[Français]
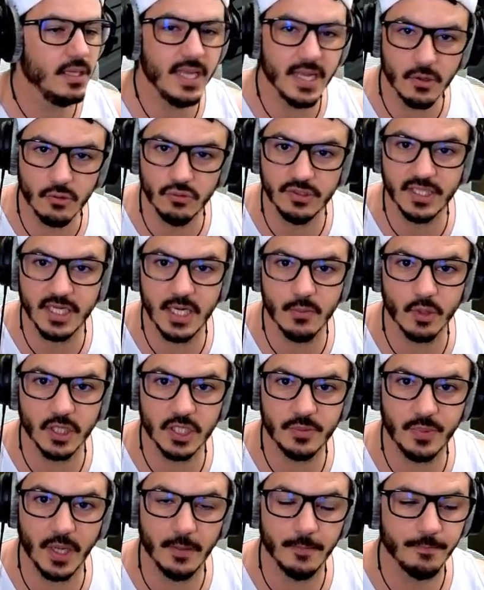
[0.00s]
écouter les bruits
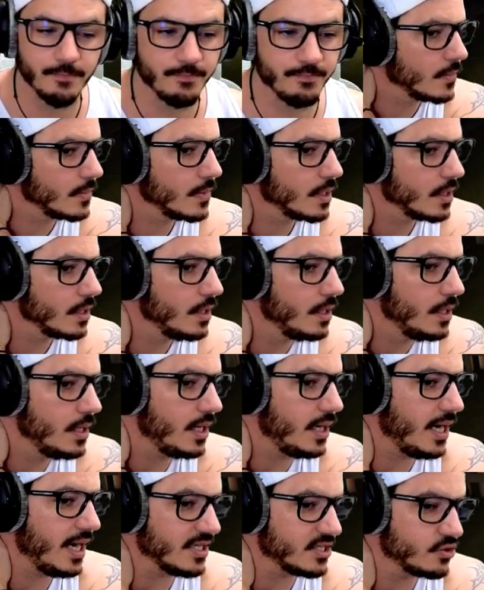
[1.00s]
de pas.
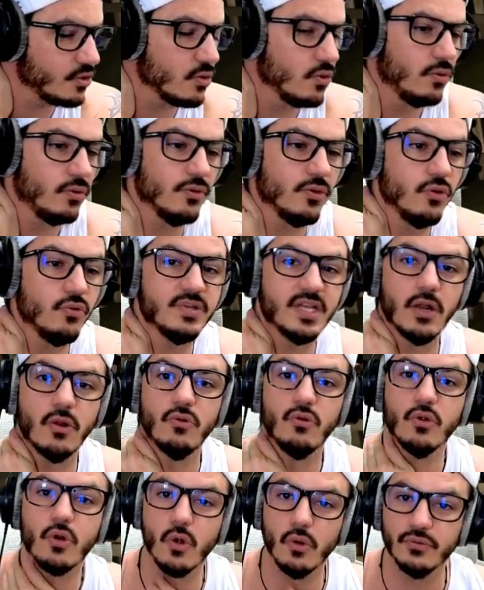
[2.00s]
La seconde, nous allons
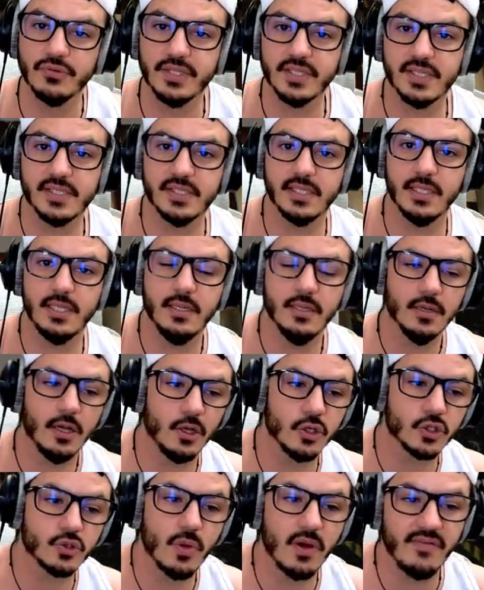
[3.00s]
le contester
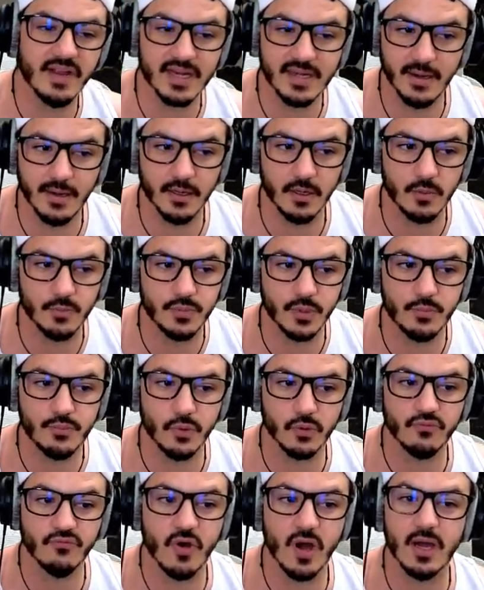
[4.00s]
en jouant avec la lampe
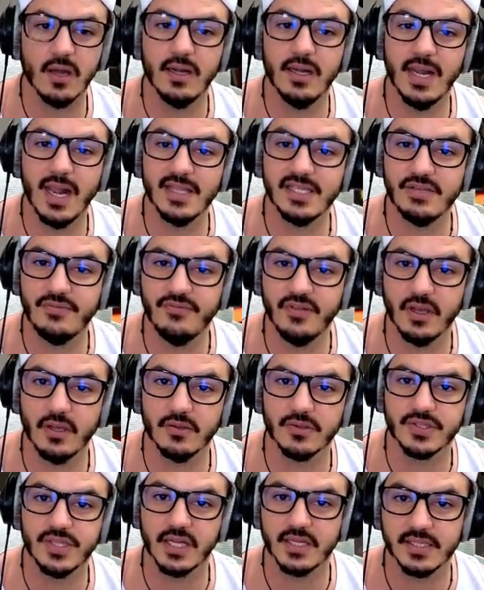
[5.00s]
pour voir la
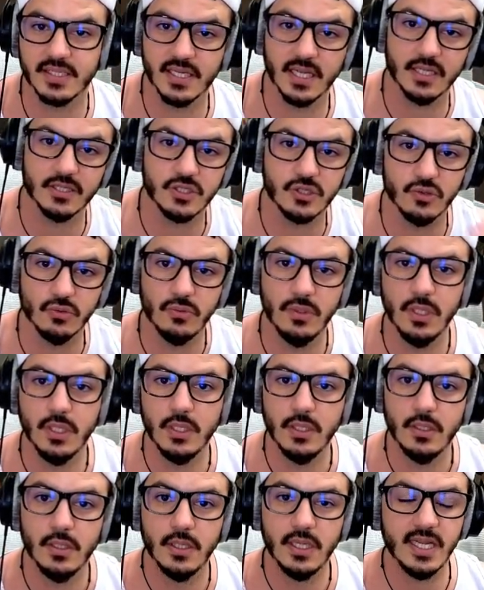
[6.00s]
différence d'accélération
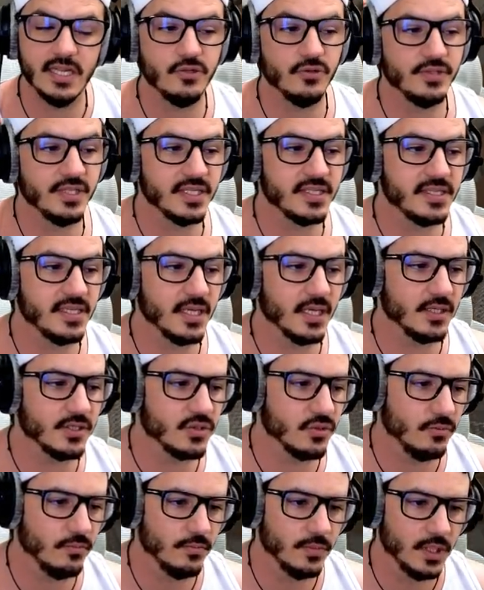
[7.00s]
et de
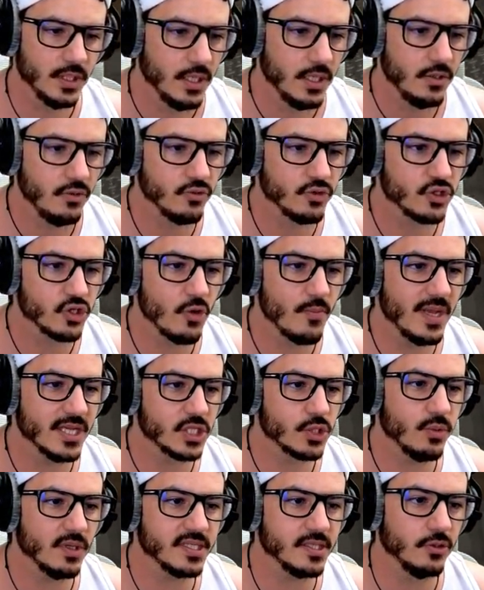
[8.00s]
décélération. Nous sommes à
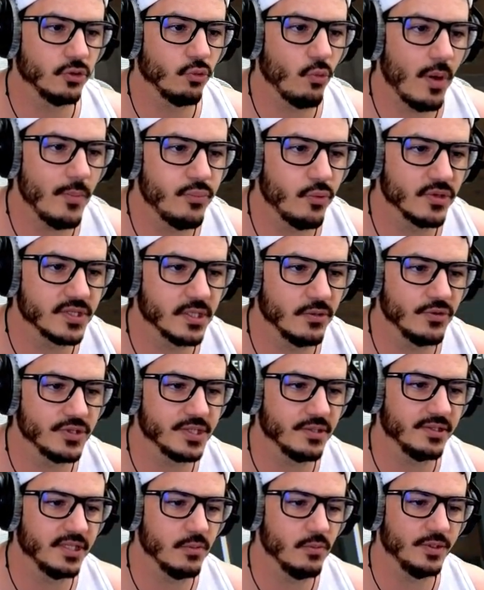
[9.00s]
63% de
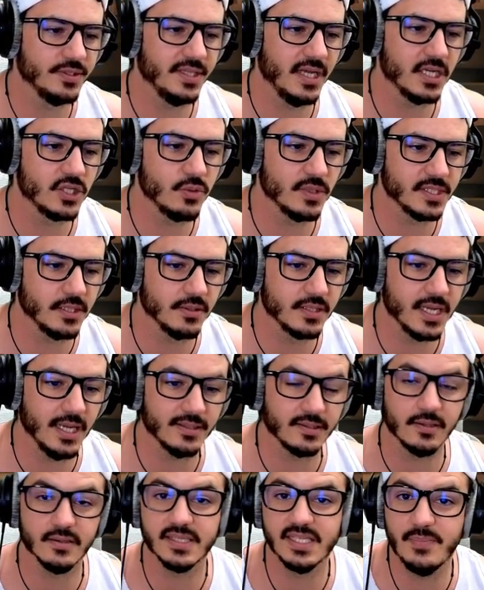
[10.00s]
santé mentale,
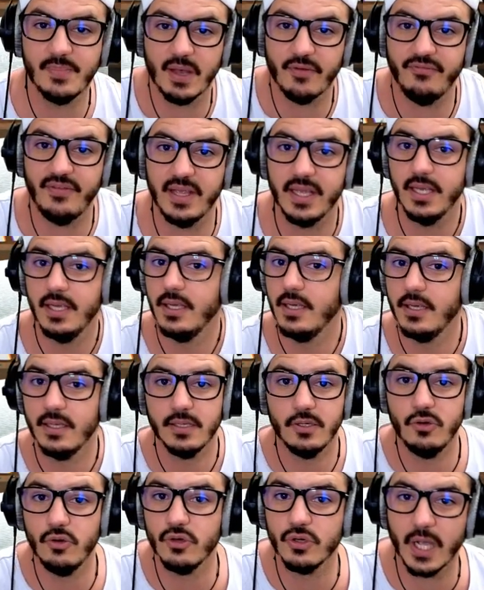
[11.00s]
64. C'est parfait.
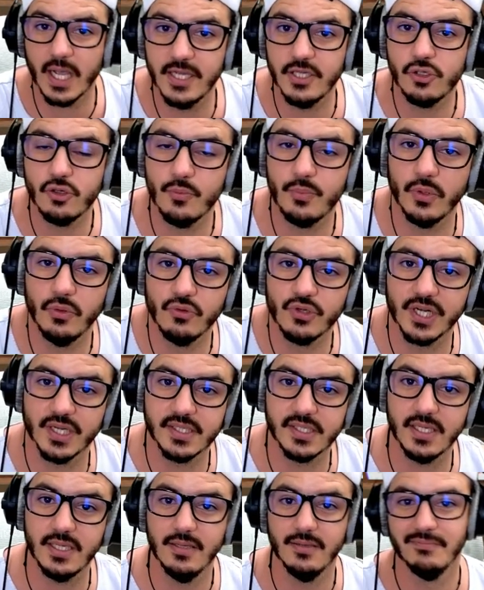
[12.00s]
Le Raiju peut nous
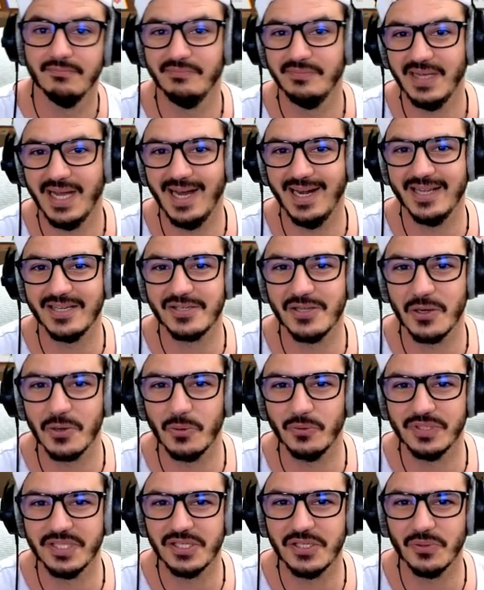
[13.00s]
chasser, à la seule
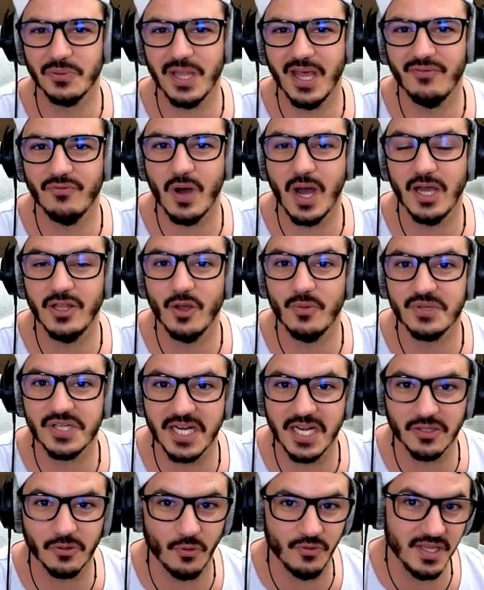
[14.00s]
condition d'avoir un objet
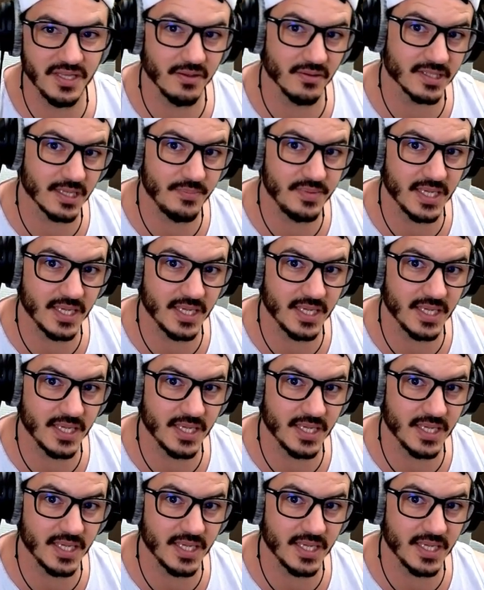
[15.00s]
électronique dans sa